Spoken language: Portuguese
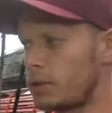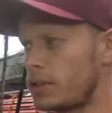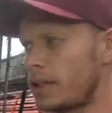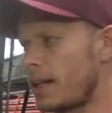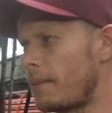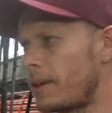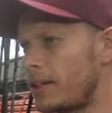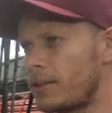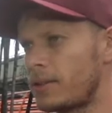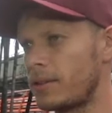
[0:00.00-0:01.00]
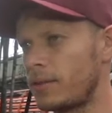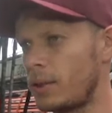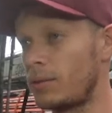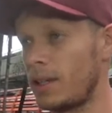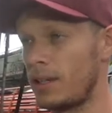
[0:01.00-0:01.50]
muitos treinamentos,
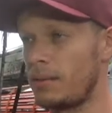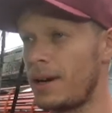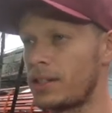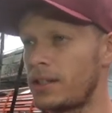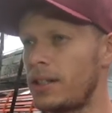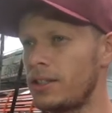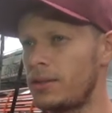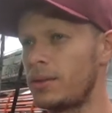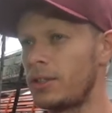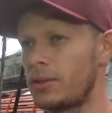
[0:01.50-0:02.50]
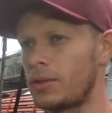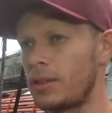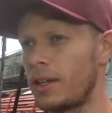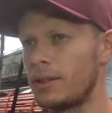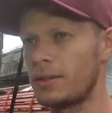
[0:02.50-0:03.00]
venho treinando bastante durante os
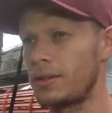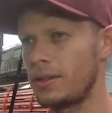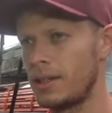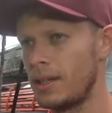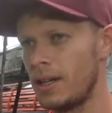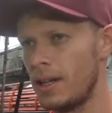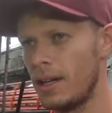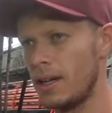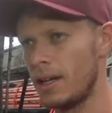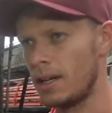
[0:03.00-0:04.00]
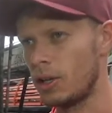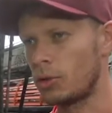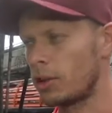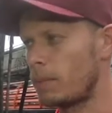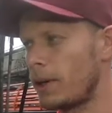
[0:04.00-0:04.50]
treinos. Eu
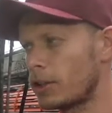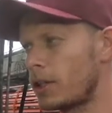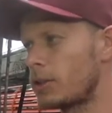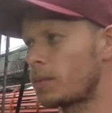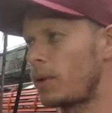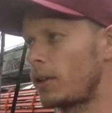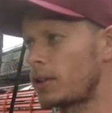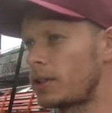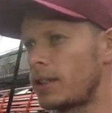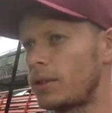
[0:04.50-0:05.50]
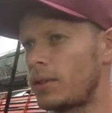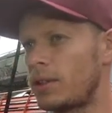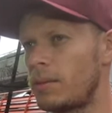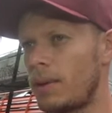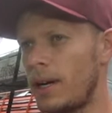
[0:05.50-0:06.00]
tô aqui para ajudar o esporte, né? Eu tô
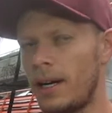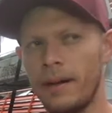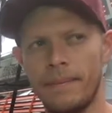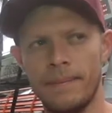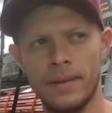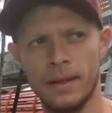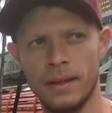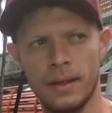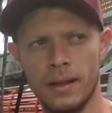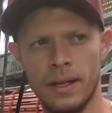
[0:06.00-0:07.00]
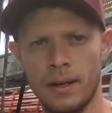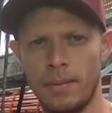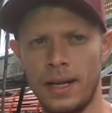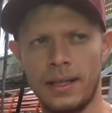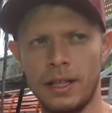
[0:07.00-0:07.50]
aqui para
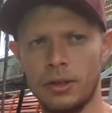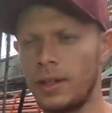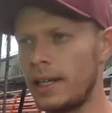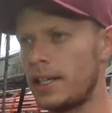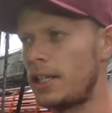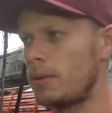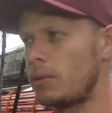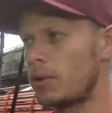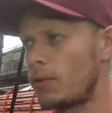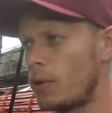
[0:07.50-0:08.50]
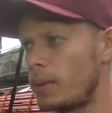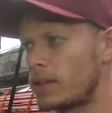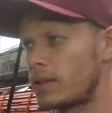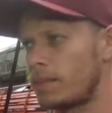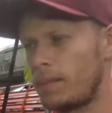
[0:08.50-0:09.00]
para estar tá ajudando a equipe no que for
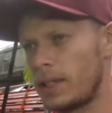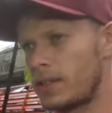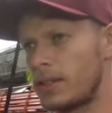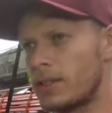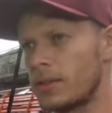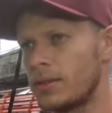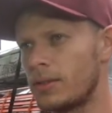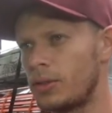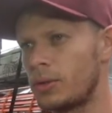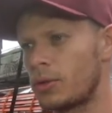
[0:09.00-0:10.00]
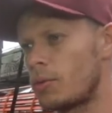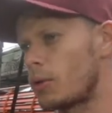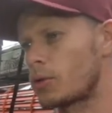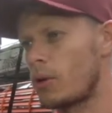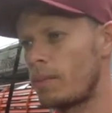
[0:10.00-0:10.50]
preciso, junto com
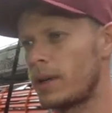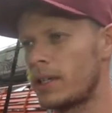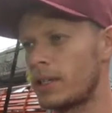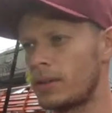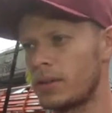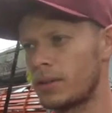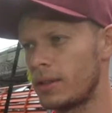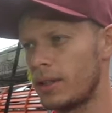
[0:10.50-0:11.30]
meus companheiros.